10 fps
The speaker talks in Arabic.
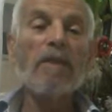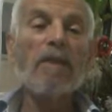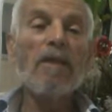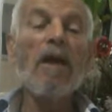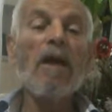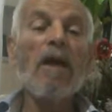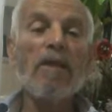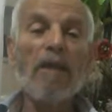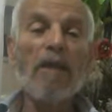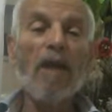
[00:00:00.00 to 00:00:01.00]
يا
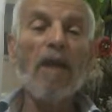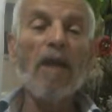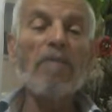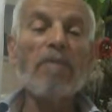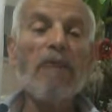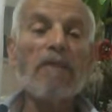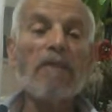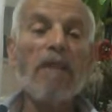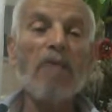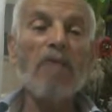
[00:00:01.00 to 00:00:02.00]
هادي أما بعد
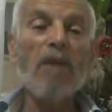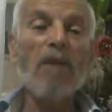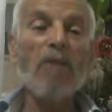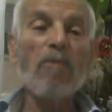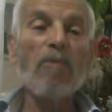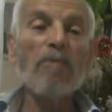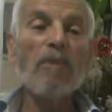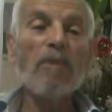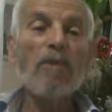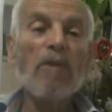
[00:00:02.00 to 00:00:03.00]
السلام عليكم
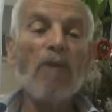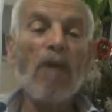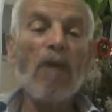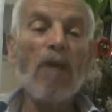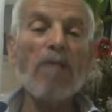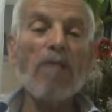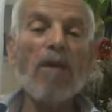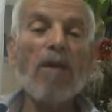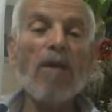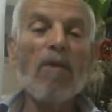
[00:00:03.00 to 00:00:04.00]
والله
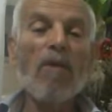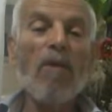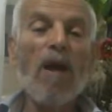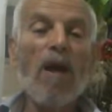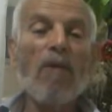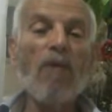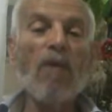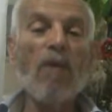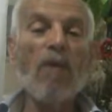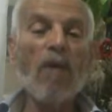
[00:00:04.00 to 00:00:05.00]
أكبر ولا حول
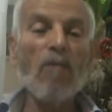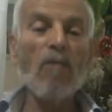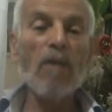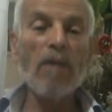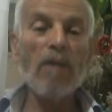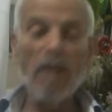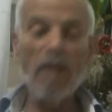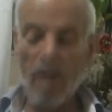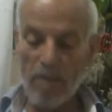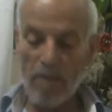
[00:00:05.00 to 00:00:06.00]
ولا قوة
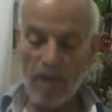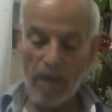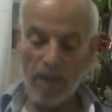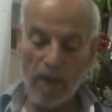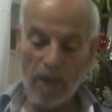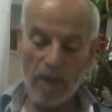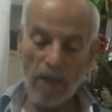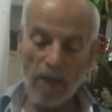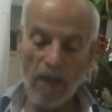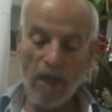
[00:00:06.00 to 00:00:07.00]
إلا بالأفضل الأكبر
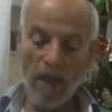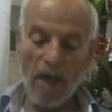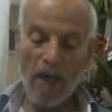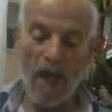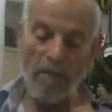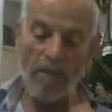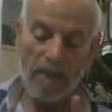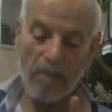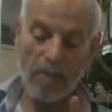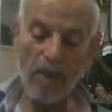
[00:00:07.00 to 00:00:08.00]
رحمة
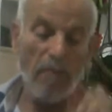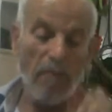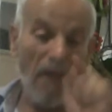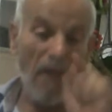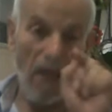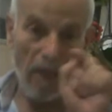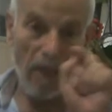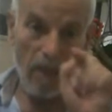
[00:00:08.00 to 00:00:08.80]
من ربك هذا